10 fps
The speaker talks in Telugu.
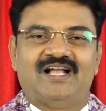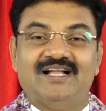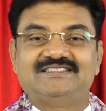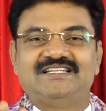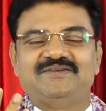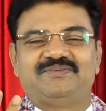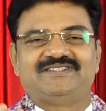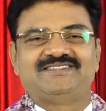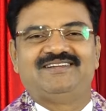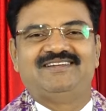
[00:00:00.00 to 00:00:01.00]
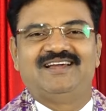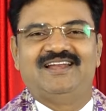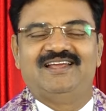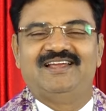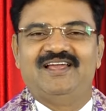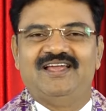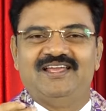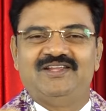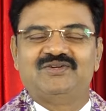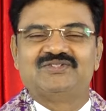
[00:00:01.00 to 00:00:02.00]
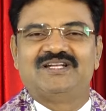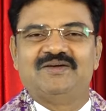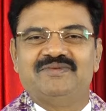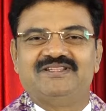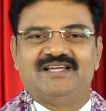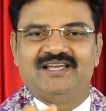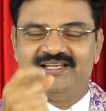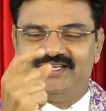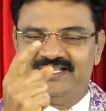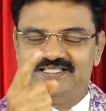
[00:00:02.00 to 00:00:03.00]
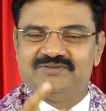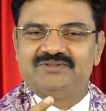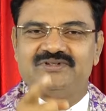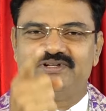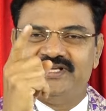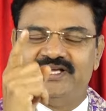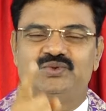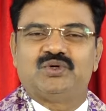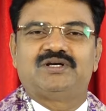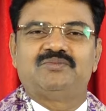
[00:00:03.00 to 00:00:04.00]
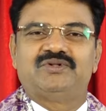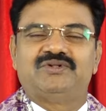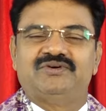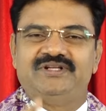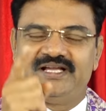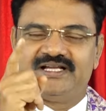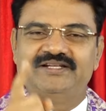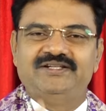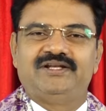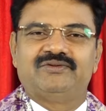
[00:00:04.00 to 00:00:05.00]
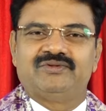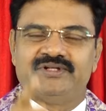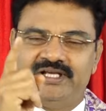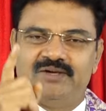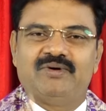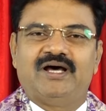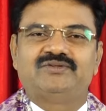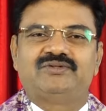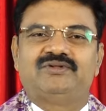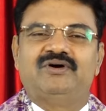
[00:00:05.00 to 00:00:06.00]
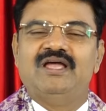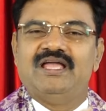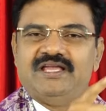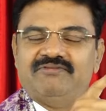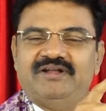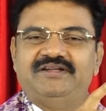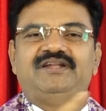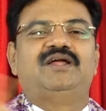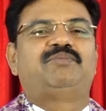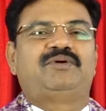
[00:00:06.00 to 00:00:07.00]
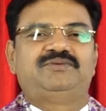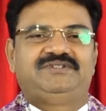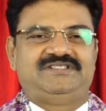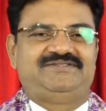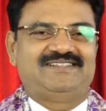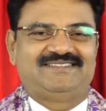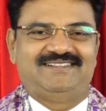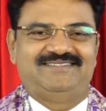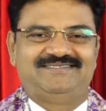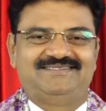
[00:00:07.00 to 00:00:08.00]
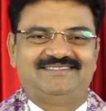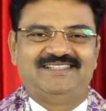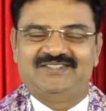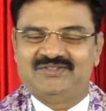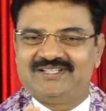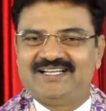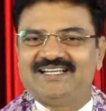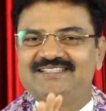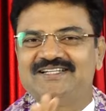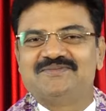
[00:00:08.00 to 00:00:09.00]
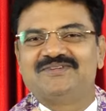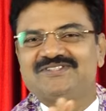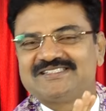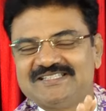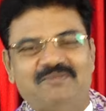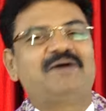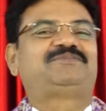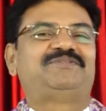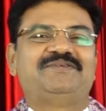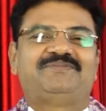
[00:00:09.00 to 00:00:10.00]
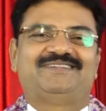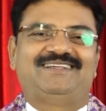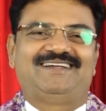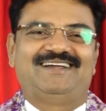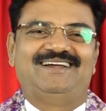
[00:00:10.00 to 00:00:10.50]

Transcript: ఆశ్చర్యపరిచినట్లు కానీ ఈరోజు నమ్మితే నీ జీవితంలో ఏ దుఃఖం ఉందో ఏ కన్నీరు ఉందో ఏ బాధ ఉందో ఇవన్నీ నా ప్రభు తీసివేస్తాడు నీ దుఃఖ దినములు సమాప్తం అయిపోతాయి